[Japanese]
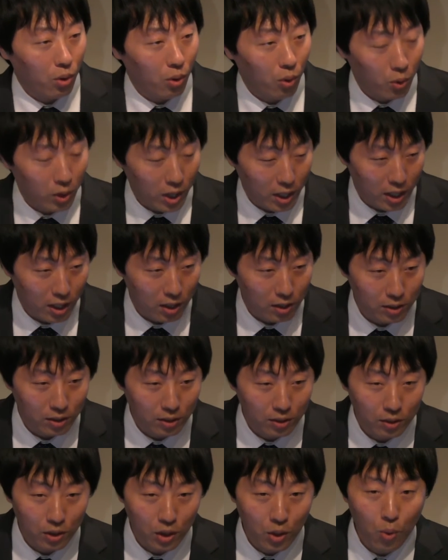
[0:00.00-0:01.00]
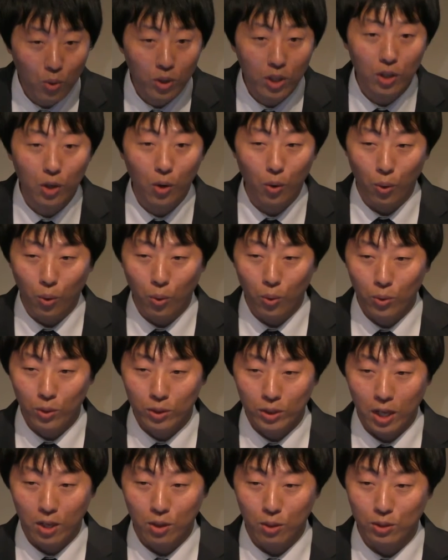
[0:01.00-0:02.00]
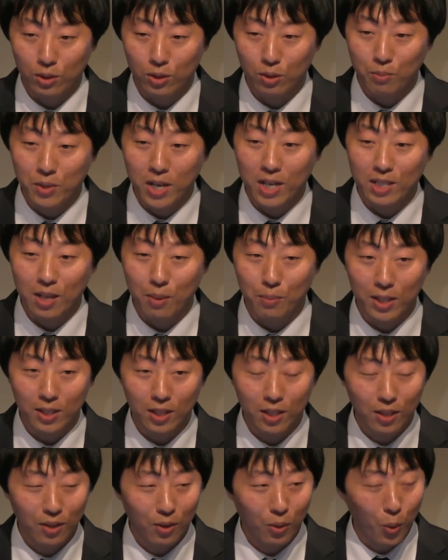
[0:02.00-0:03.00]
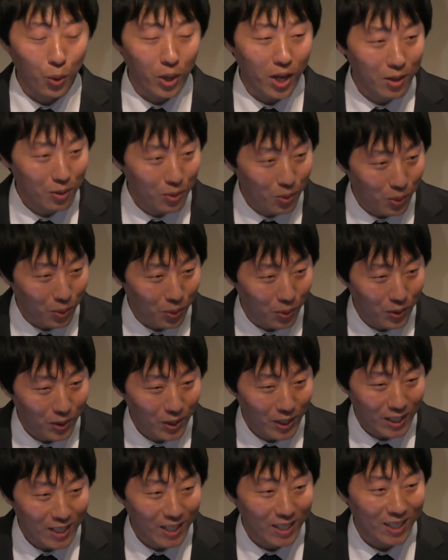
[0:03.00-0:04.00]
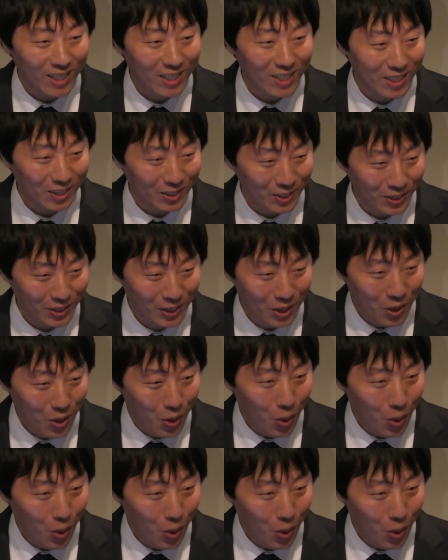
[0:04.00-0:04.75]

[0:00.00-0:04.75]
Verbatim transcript: おられる日本企業を対応する皆様にご検討いただきたく